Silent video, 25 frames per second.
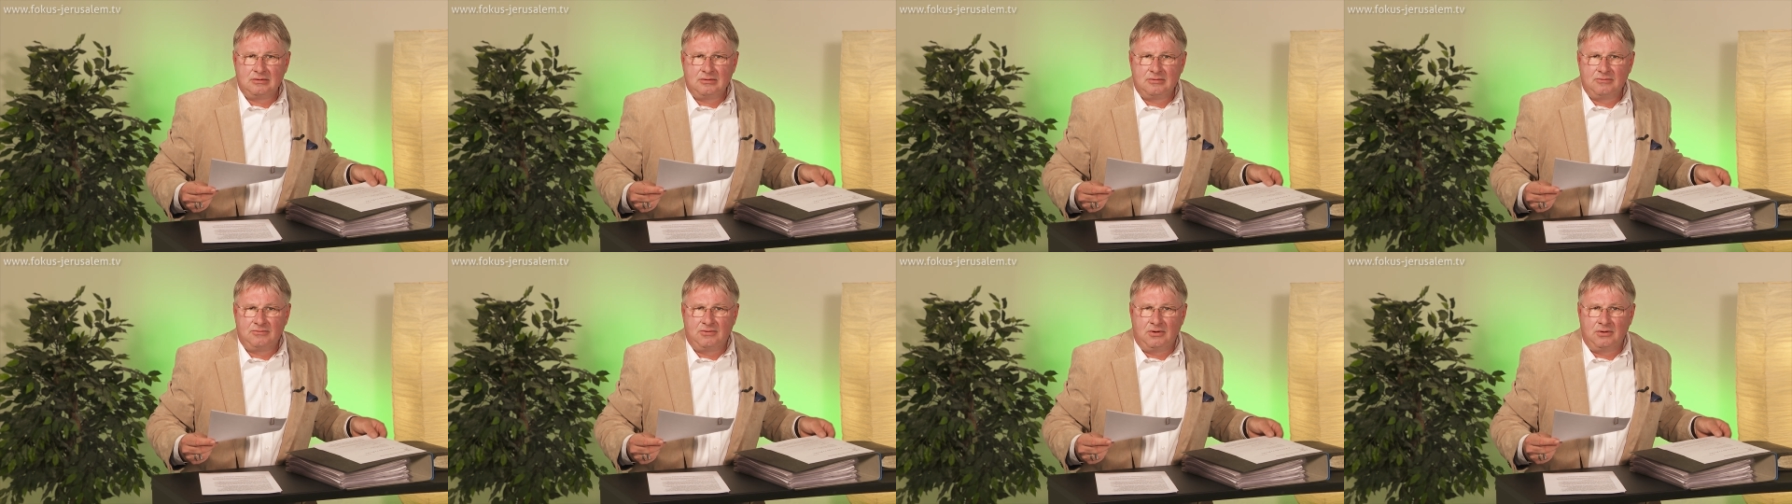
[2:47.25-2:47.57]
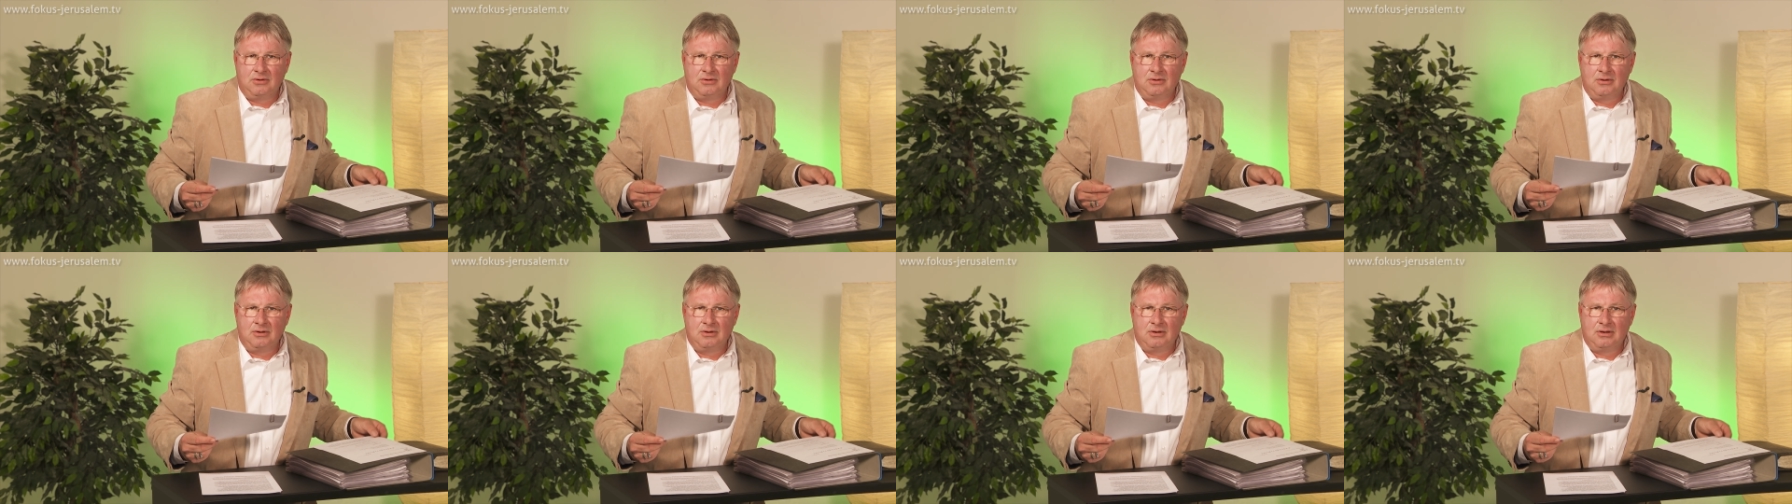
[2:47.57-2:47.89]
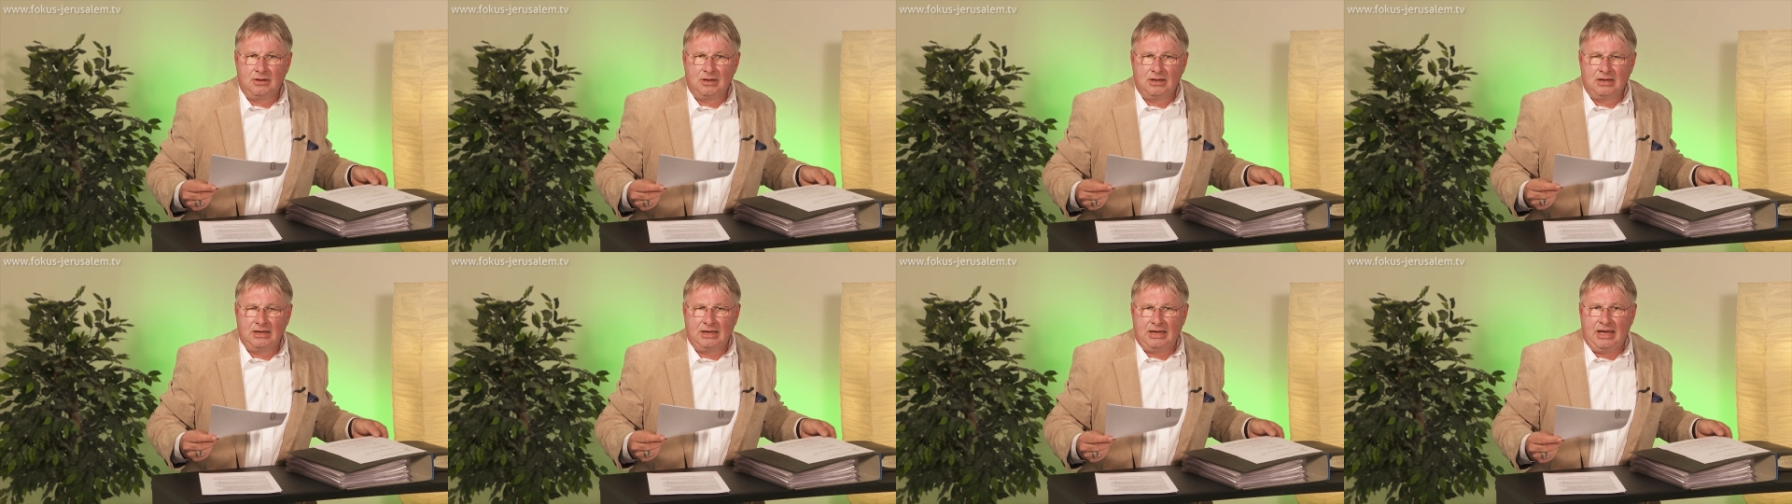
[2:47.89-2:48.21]
von
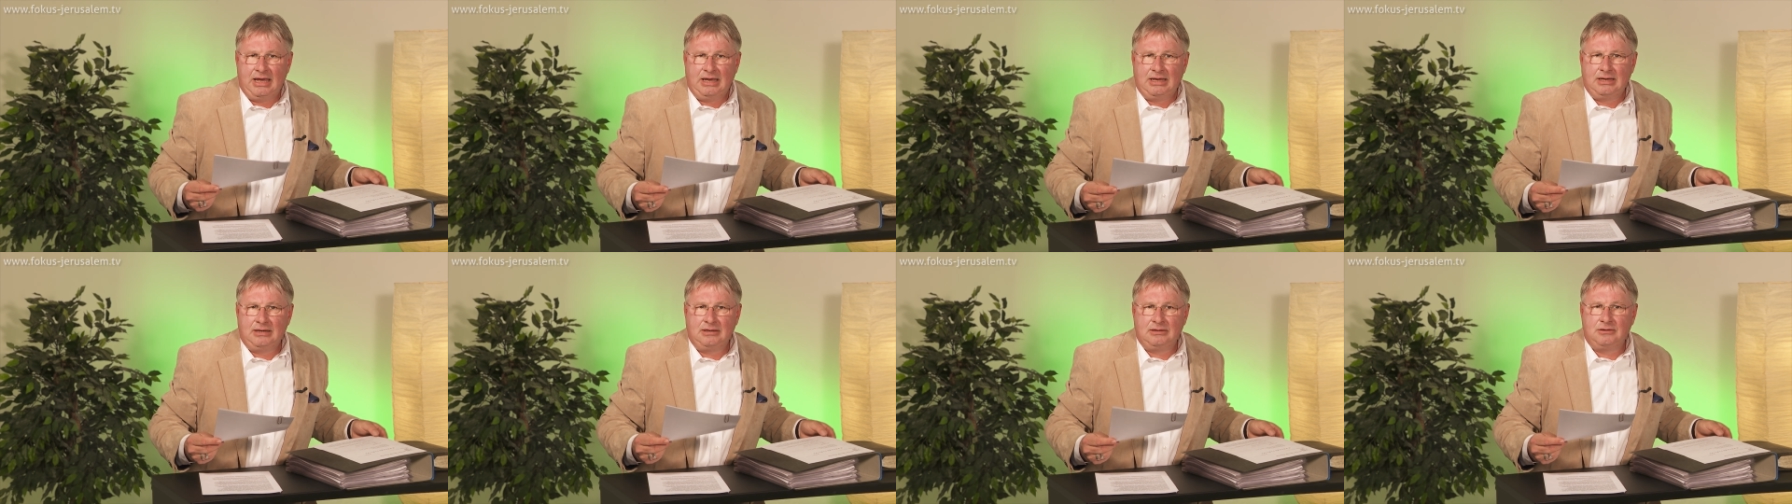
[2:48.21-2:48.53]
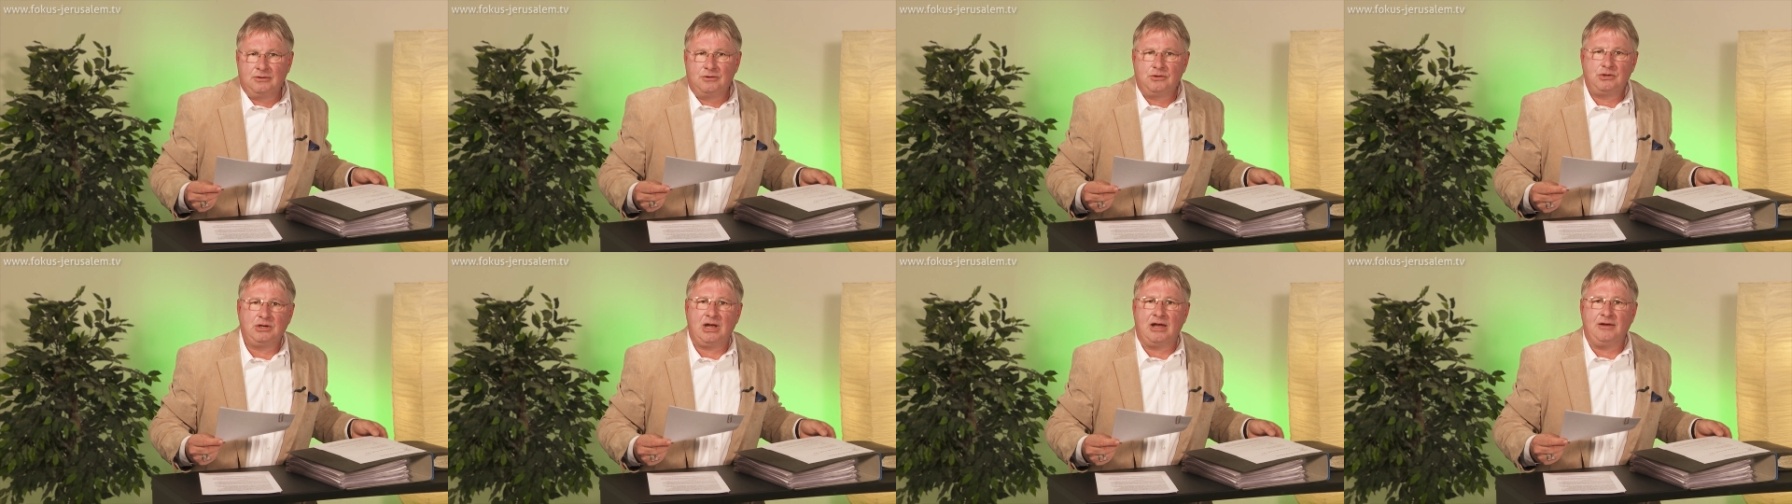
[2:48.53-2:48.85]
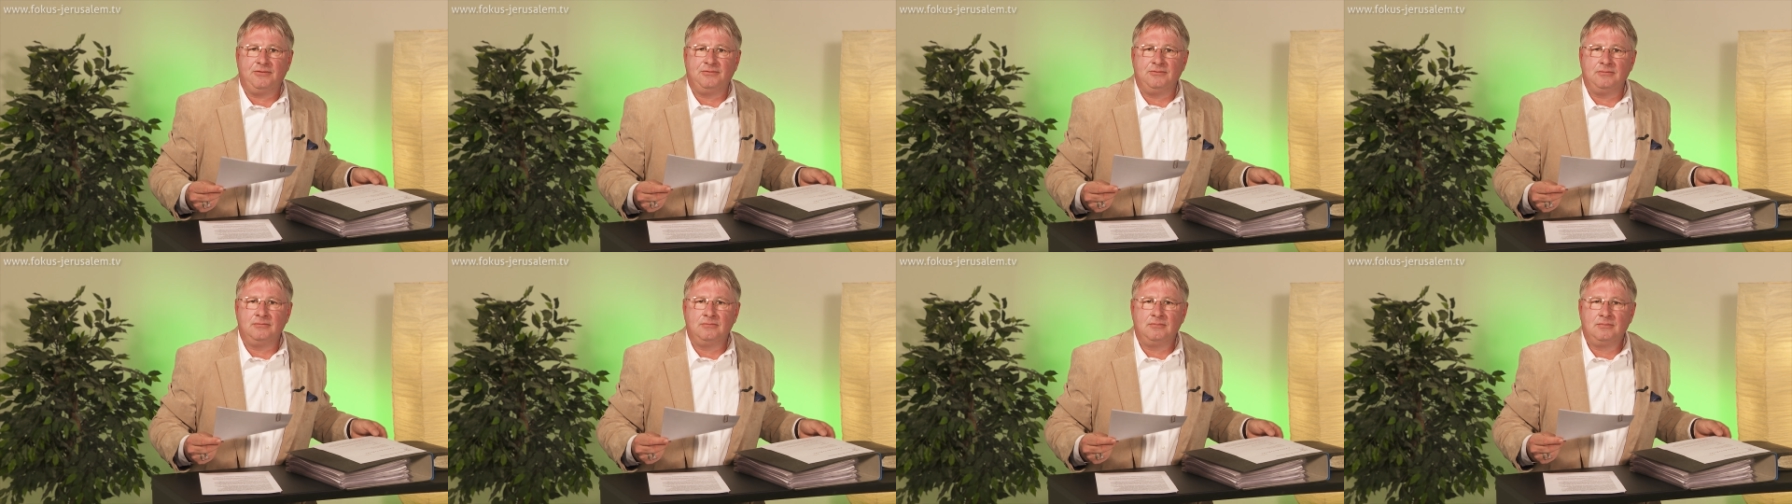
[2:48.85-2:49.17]
Recht
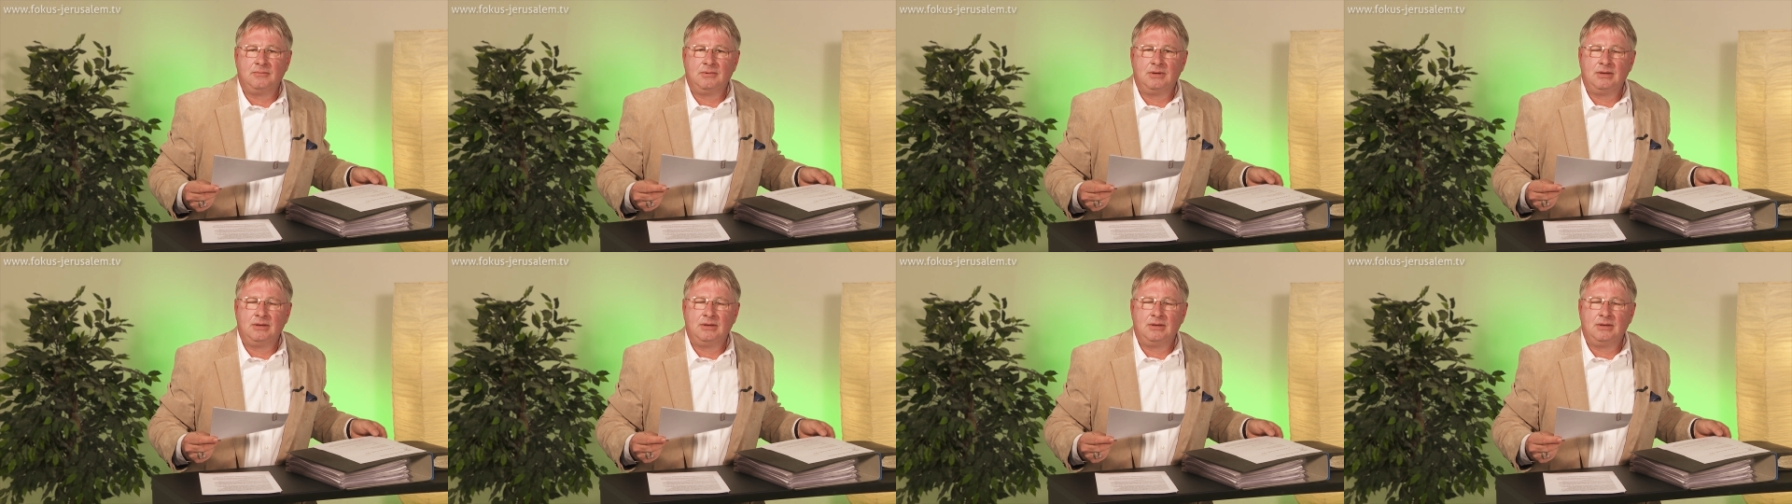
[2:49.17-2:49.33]
schaffen,